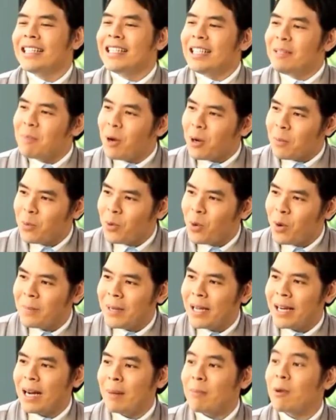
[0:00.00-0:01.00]
จริงๆ ปอดบวม
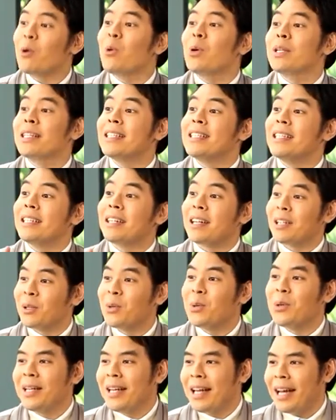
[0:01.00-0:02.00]
เนี่ยครับก็ควรจะฉีดกระ
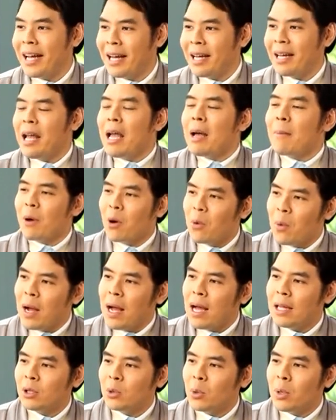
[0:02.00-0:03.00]
ตุ้นนะฮะะเพราะ
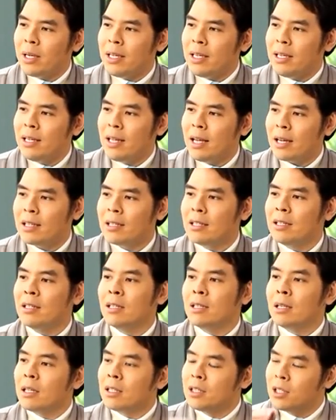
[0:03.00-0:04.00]
ว่าตัวนี้เนี่ยคือ
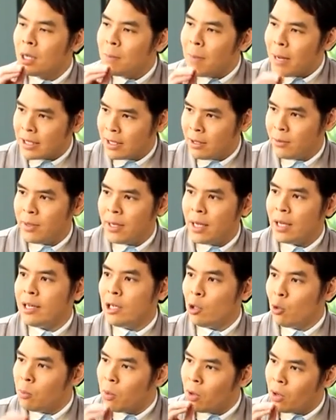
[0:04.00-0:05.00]
เชื้อแบคทีเรีย
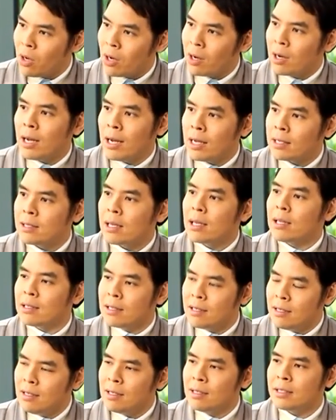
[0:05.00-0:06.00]
นิวโมคอคัส
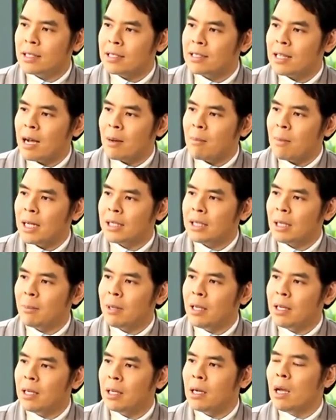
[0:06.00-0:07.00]
ซึ่งจะสามารถทำ
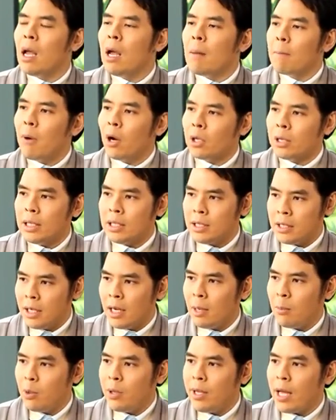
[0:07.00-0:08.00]
ให้เกิดปอดติดเชื้อ
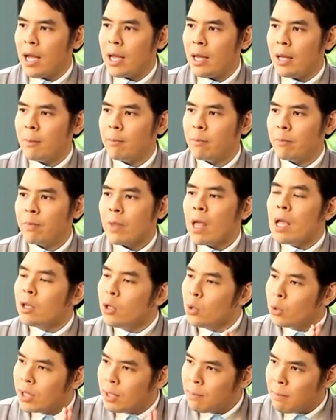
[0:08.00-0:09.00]
ในผู้ใหญ่
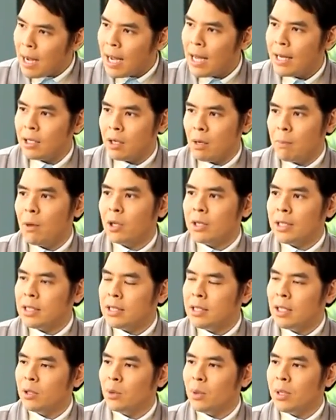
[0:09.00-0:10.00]
อยู่ที่บ้านก็ปอดติด
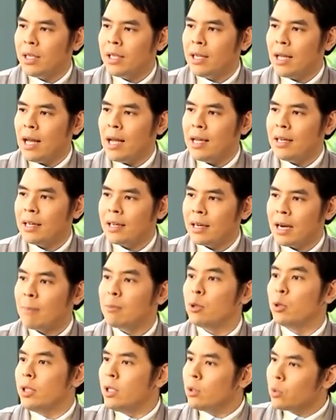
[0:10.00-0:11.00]
เชื้อตัวนี้ได้นะครับ
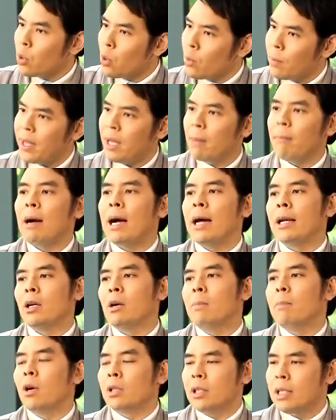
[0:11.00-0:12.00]
อยู่ที่โรงพยาบาล
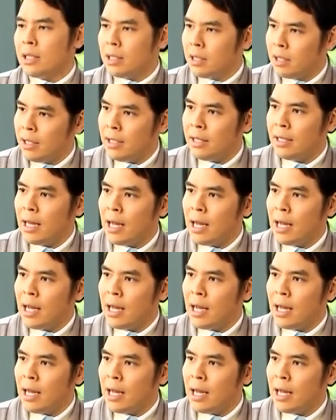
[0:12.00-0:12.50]
ก็ปอดติดเชื้อนี้